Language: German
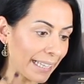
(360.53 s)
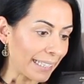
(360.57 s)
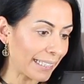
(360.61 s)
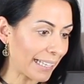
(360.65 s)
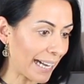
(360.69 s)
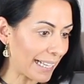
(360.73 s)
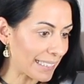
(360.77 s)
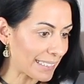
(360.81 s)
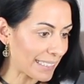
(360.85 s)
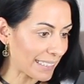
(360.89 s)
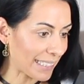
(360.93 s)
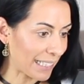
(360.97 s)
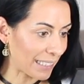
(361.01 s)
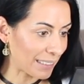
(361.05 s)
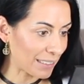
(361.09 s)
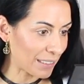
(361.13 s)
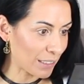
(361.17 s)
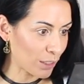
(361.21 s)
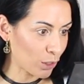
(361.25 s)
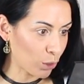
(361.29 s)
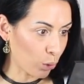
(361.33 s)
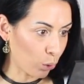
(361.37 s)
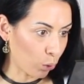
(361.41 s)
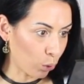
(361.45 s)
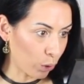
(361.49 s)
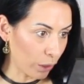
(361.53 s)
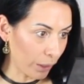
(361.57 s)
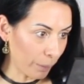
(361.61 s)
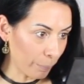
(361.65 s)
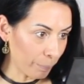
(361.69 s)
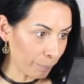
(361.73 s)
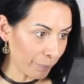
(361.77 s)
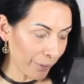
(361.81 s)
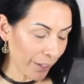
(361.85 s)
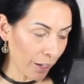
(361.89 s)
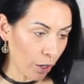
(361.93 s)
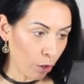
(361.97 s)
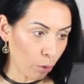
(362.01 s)
ganz, ganz toll
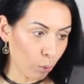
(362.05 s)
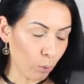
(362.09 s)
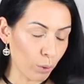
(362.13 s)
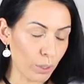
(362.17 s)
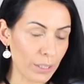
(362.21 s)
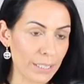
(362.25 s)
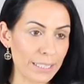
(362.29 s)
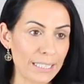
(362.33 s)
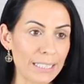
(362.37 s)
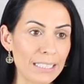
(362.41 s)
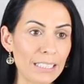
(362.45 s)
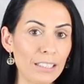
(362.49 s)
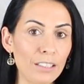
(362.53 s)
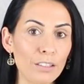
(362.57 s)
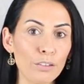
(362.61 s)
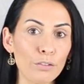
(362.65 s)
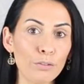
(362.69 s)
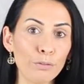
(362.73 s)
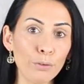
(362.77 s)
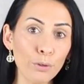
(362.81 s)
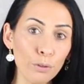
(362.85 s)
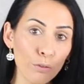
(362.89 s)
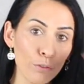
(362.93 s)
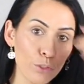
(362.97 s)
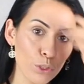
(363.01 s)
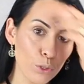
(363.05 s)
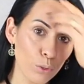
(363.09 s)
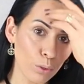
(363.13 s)
und die fünf